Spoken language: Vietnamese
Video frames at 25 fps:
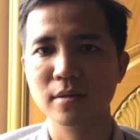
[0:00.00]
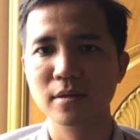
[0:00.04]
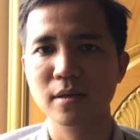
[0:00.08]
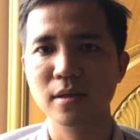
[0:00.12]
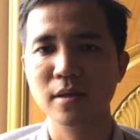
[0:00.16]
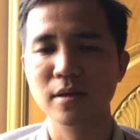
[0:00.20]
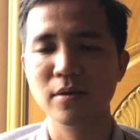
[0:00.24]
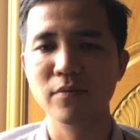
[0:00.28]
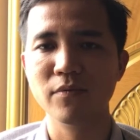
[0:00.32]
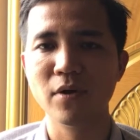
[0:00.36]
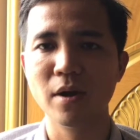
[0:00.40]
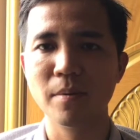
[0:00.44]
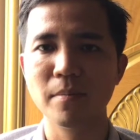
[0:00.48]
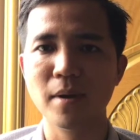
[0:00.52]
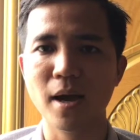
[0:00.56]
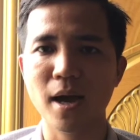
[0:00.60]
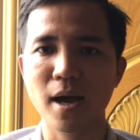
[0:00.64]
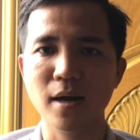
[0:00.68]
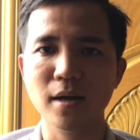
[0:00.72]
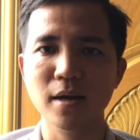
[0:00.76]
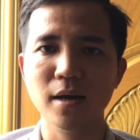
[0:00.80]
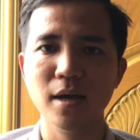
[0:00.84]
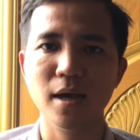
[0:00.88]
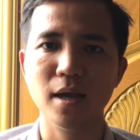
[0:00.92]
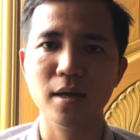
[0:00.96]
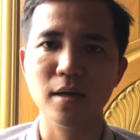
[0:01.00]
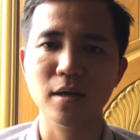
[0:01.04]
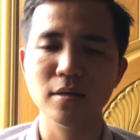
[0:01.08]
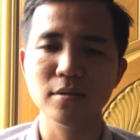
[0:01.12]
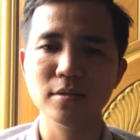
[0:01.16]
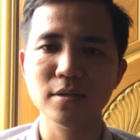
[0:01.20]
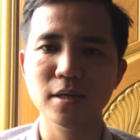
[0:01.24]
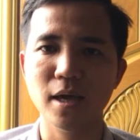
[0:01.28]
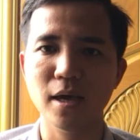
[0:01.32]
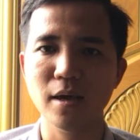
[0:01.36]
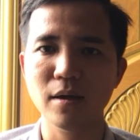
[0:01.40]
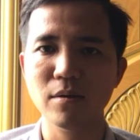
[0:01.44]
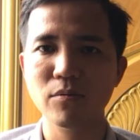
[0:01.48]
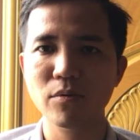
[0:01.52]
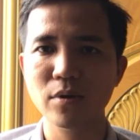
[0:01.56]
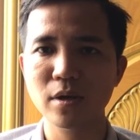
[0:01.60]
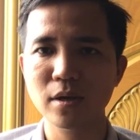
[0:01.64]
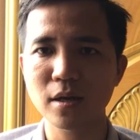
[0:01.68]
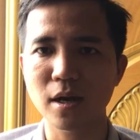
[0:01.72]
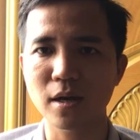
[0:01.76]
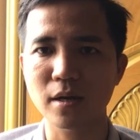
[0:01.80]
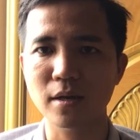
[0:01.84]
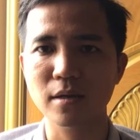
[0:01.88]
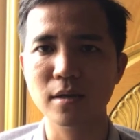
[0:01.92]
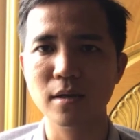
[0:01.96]
thì cái văn bản này nó sẽ
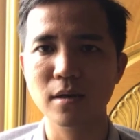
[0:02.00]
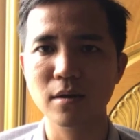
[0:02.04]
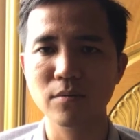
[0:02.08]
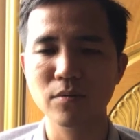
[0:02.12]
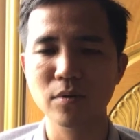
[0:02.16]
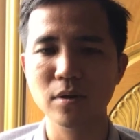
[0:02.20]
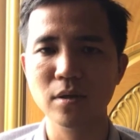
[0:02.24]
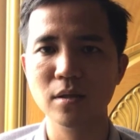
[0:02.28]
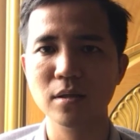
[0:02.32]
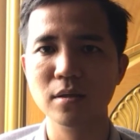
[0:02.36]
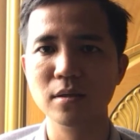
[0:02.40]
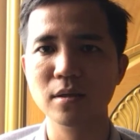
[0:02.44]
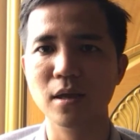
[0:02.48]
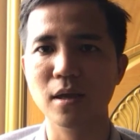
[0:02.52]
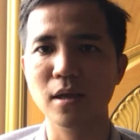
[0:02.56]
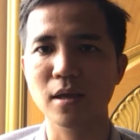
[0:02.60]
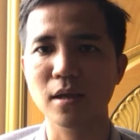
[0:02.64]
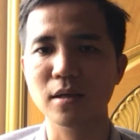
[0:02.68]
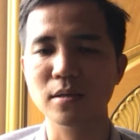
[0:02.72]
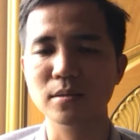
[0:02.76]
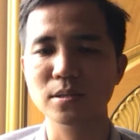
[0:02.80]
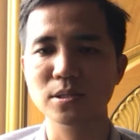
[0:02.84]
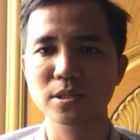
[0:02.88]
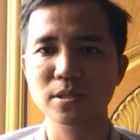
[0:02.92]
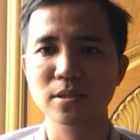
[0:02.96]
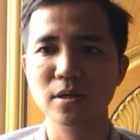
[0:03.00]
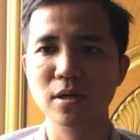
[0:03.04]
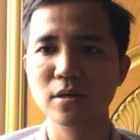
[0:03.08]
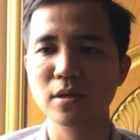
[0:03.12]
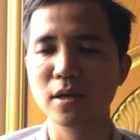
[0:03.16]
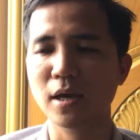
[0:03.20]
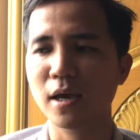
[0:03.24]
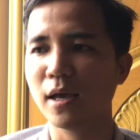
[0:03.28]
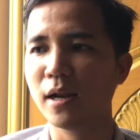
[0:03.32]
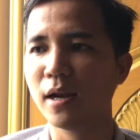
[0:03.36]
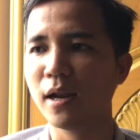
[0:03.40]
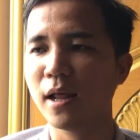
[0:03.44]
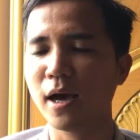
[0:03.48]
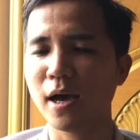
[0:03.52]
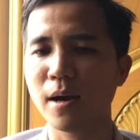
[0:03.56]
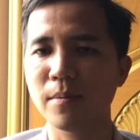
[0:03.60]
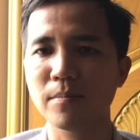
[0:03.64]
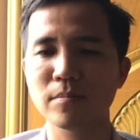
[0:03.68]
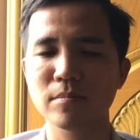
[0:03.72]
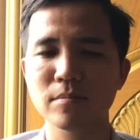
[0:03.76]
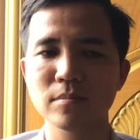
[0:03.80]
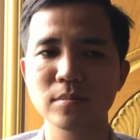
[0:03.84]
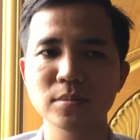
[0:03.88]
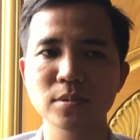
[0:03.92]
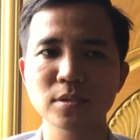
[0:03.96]
quy định cho quý anh chị có thể là
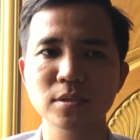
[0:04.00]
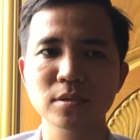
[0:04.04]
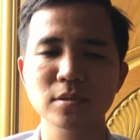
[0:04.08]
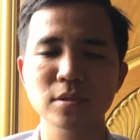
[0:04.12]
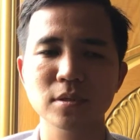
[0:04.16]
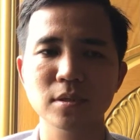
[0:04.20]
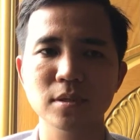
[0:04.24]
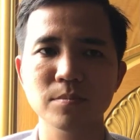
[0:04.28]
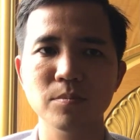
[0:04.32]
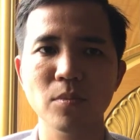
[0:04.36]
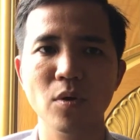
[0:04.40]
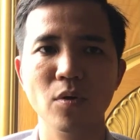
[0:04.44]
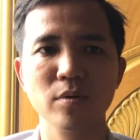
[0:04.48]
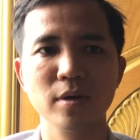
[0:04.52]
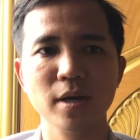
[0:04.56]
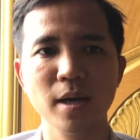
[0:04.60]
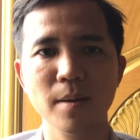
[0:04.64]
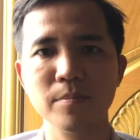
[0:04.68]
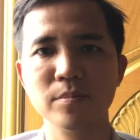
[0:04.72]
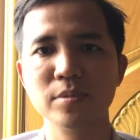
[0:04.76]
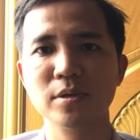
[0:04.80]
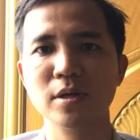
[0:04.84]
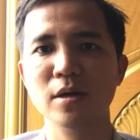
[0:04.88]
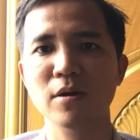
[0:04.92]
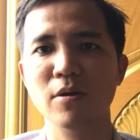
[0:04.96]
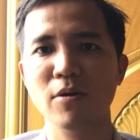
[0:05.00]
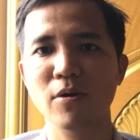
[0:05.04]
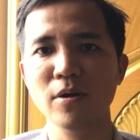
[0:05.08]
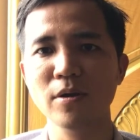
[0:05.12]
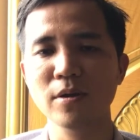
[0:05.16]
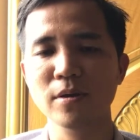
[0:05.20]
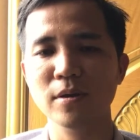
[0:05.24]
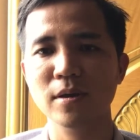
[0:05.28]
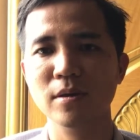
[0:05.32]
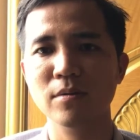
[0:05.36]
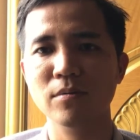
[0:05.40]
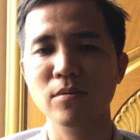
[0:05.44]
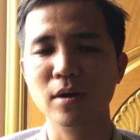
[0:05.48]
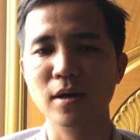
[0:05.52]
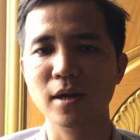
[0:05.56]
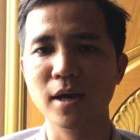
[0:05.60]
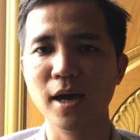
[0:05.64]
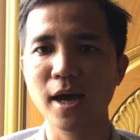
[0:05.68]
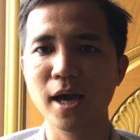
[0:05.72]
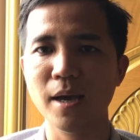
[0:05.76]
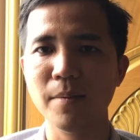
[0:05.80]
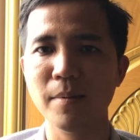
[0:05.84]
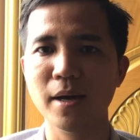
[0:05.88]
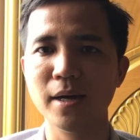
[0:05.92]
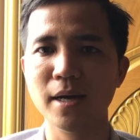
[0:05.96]
một năm sẽ đổi hoặc là
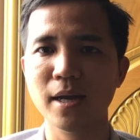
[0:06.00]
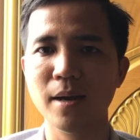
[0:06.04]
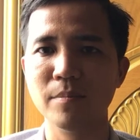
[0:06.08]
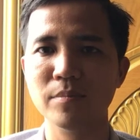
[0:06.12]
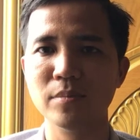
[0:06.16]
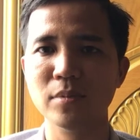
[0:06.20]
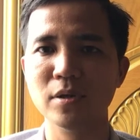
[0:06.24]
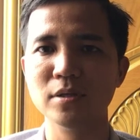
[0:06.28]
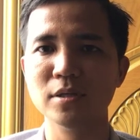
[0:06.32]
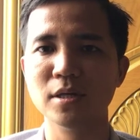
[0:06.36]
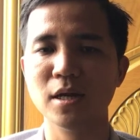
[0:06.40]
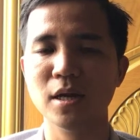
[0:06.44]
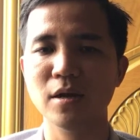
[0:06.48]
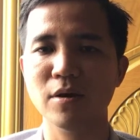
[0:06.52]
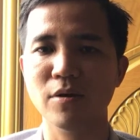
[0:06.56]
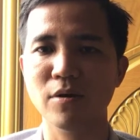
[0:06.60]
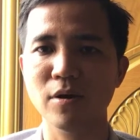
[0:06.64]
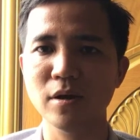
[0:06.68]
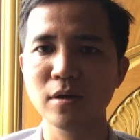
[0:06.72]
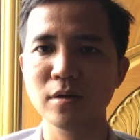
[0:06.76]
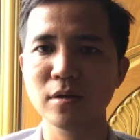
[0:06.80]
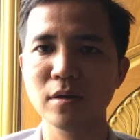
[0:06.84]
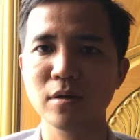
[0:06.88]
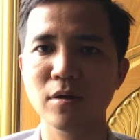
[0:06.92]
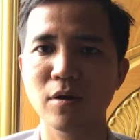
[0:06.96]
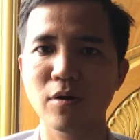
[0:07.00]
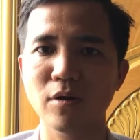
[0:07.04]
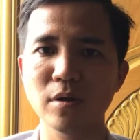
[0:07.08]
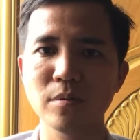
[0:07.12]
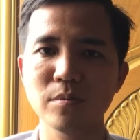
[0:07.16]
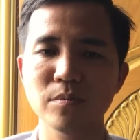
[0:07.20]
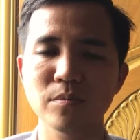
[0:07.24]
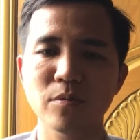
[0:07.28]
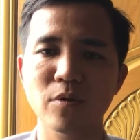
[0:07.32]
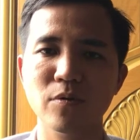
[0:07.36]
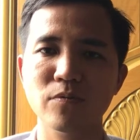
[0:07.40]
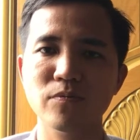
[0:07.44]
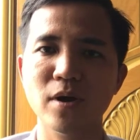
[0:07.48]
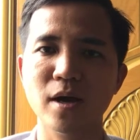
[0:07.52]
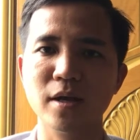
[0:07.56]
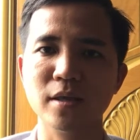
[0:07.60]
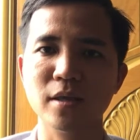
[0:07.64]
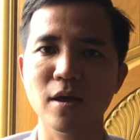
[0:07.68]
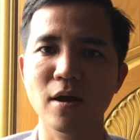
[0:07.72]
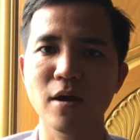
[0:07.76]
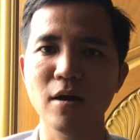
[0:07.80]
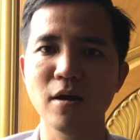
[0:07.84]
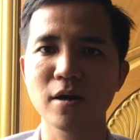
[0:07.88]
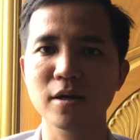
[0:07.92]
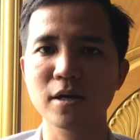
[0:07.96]
hai ba năm nó sẽ đổi nó đổi một
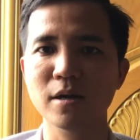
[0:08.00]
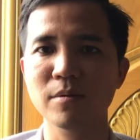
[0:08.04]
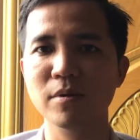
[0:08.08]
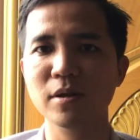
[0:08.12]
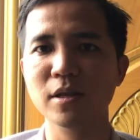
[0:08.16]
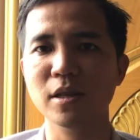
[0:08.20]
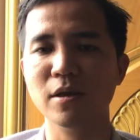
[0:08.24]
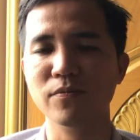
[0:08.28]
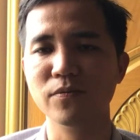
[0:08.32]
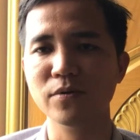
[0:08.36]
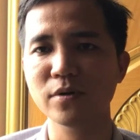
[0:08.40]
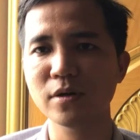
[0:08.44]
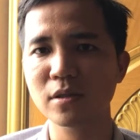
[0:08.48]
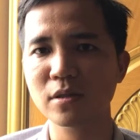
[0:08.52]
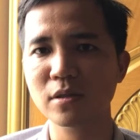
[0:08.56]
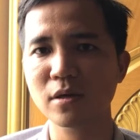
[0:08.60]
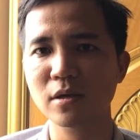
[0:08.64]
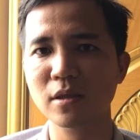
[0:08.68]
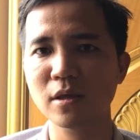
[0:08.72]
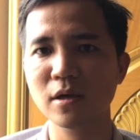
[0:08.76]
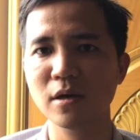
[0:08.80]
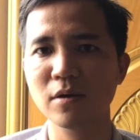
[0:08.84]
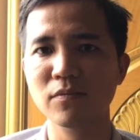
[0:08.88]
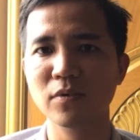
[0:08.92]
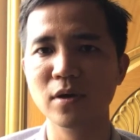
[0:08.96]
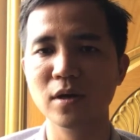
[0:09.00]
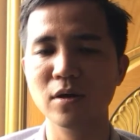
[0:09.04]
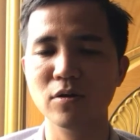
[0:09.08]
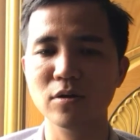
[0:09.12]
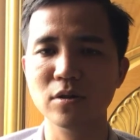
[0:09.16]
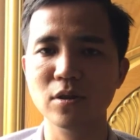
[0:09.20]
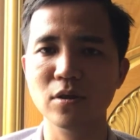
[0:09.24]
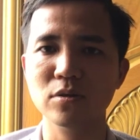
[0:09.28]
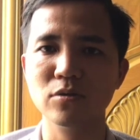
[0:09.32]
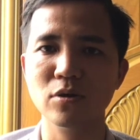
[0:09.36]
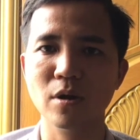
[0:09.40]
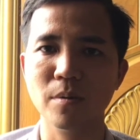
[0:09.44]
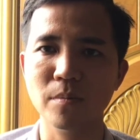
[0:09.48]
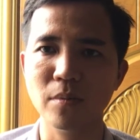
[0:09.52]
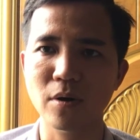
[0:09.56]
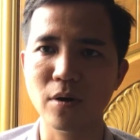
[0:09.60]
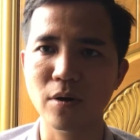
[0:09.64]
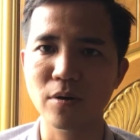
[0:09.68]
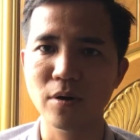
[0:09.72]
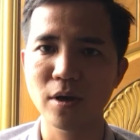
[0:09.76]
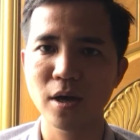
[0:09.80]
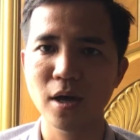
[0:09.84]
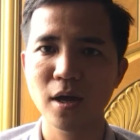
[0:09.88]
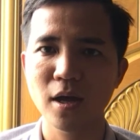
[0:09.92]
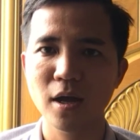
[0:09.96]
phần nhỏ ở trong cái địa phương thôi chứ không phải đổi toàn
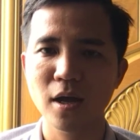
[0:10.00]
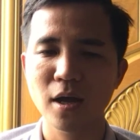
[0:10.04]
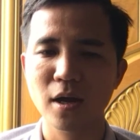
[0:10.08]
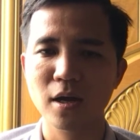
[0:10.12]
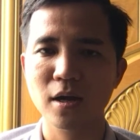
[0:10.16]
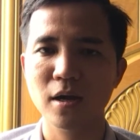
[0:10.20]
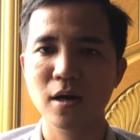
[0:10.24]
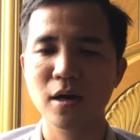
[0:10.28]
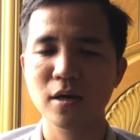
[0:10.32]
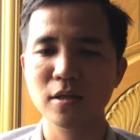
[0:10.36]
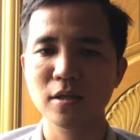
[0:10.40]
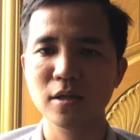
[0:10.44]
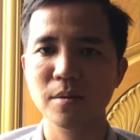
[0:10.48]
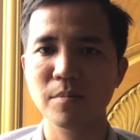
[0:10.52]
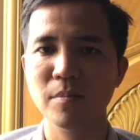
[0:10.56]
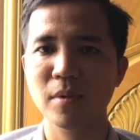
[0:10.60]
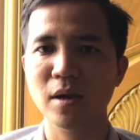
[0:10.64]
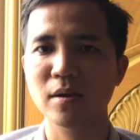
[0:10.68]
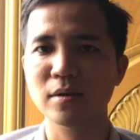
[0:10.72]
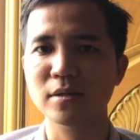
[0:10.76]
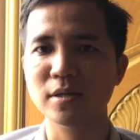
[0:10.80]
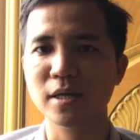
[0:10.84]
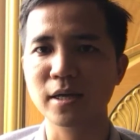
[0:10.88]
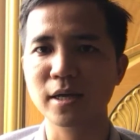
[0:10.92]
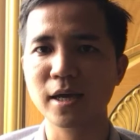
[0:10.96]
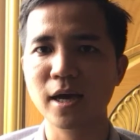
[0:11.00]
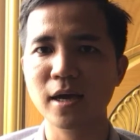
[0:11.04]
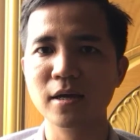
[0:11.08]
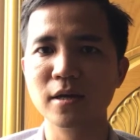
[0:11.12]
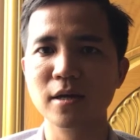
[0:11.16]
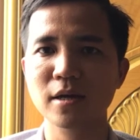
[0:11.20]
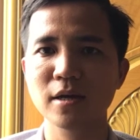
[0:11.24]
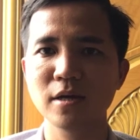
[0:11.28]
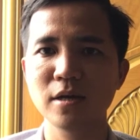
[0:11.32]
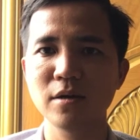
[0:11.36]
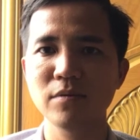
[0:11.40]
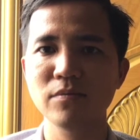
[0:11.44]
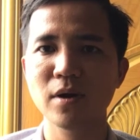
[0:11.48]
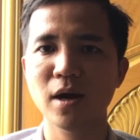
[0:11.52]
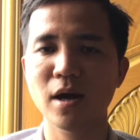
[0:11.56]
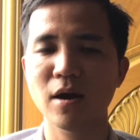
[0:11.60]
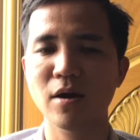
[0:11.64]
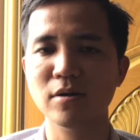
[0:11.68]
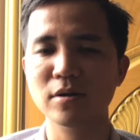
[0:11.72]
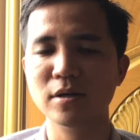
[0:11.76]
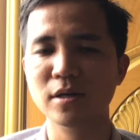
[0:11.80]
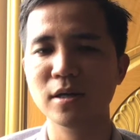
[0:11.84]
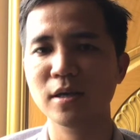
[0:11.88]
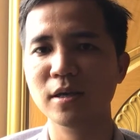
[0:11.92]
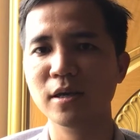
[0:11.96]
bộ đó thì mình sẽ căn cứ
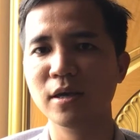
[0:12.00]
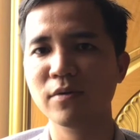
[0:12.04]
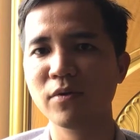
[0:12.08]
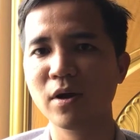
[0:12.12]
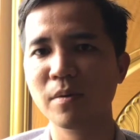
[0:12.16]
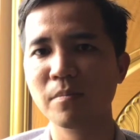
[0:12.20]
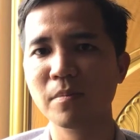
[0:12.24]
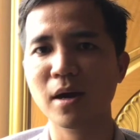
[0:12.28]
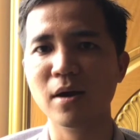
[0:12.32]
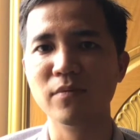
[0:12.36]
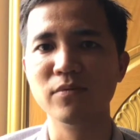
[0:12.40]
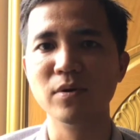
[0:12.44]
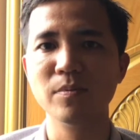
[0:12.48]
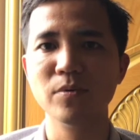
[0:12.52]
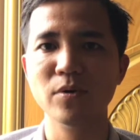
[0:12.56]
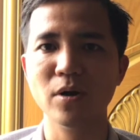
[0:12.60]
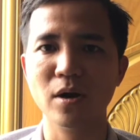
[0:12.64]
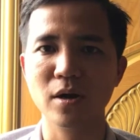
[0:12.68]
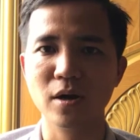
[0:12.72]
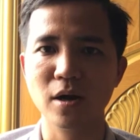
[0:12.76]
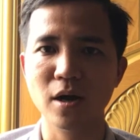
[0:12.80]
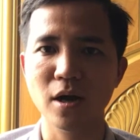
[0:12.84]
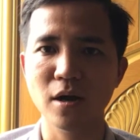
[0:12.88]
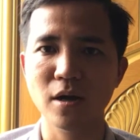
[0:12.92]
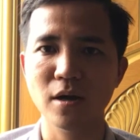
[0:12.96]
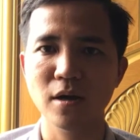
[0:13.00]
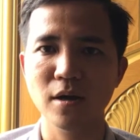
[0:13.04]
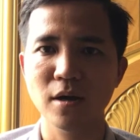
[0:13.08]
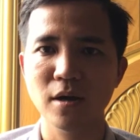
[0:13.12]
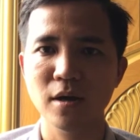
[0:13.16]
vào trên cái văn bản pháp luật đó